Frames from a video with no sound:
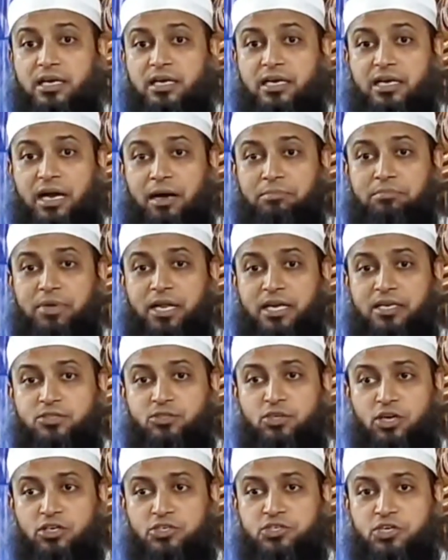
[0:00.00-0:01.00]
কামলার
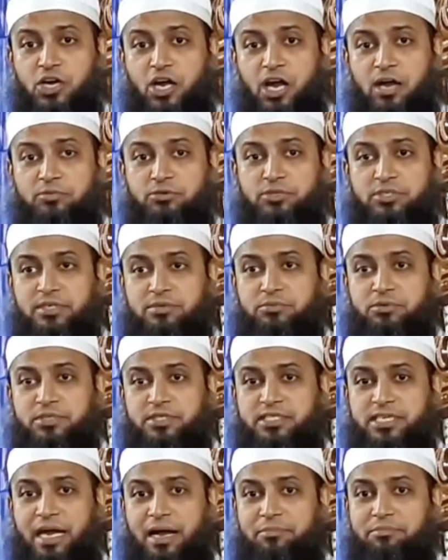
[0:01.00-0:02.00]
দল সব উঠে
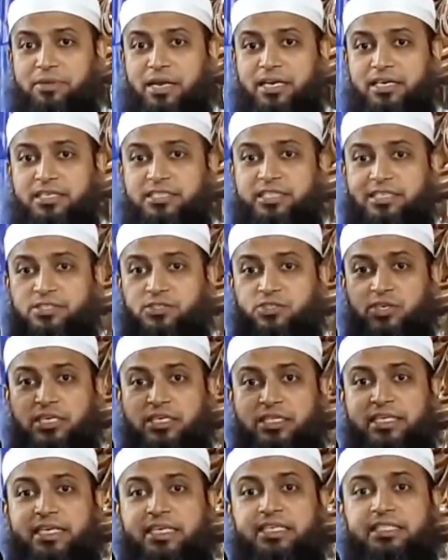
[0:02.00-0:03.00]
বলছে আমরা নিজের চোখে
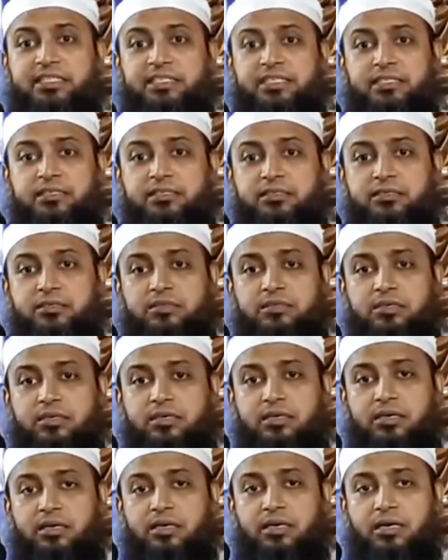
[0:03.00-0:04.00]
দেখেছি
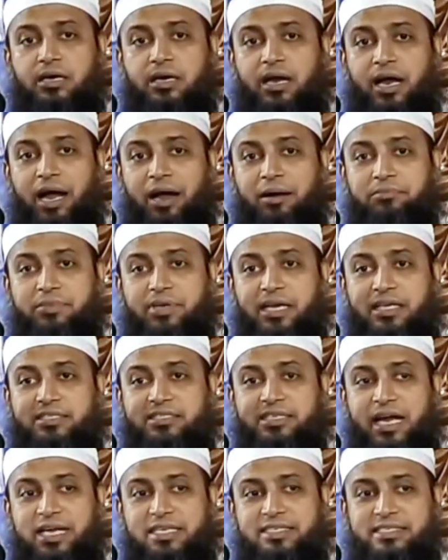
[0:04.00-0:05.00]
আমরা
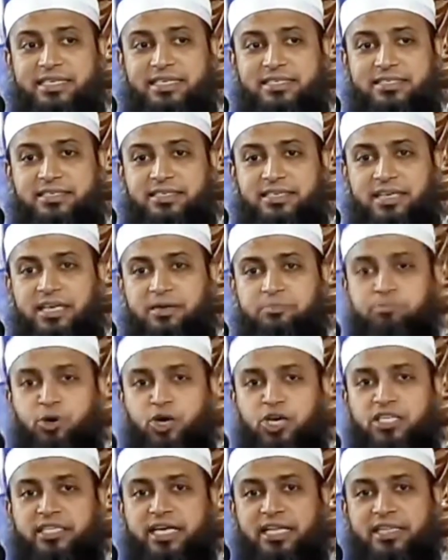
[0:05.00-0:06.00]
যা চেয়েছি এই
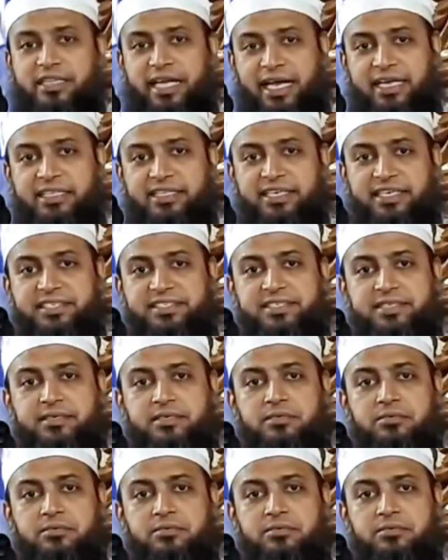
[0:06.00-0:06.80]
পর্দা তাই দিয়েছে